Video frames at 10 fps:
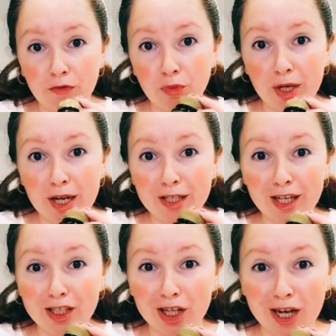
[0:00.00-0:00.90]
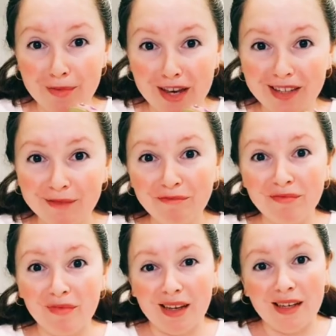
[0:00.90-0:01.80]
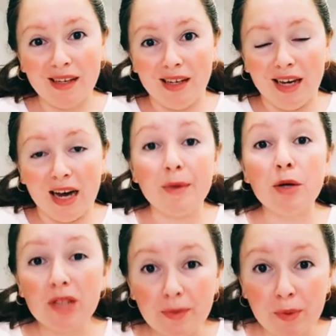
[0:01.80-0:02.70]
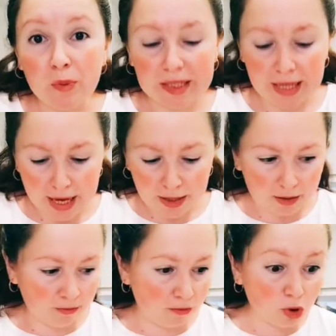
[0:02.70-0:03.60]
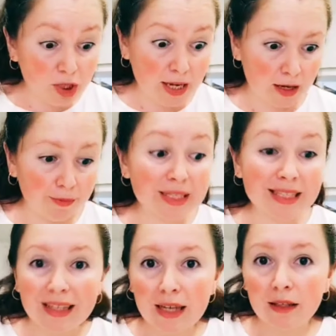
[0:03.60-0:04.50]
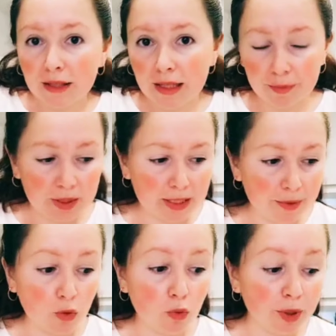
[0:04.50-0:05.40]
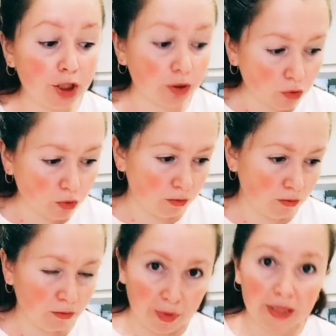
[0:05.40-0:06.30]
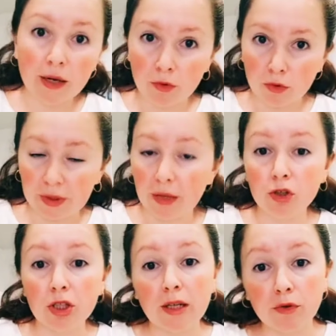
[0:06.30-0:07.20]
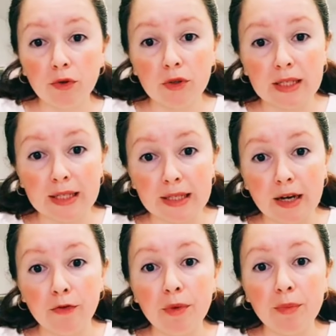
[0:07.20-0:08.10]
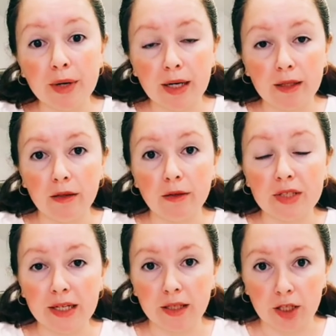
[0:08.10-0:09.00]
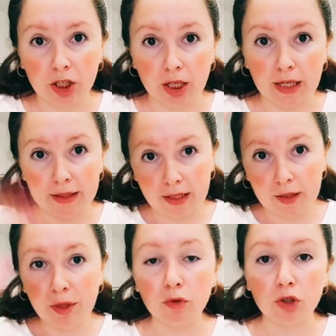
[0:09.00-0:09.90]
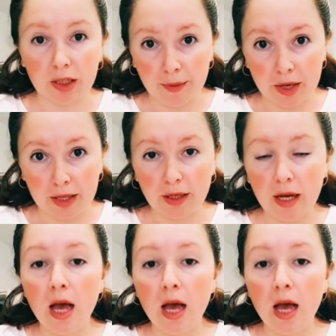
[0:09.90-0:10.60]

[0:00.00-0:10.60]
всю прелесть наших омег. Омегу надо пить постоянно, друзья, постоянно надо пить омегу. Почему? Потому, потому что она входит в состав мембран всех наших клеток от макушки до пяток.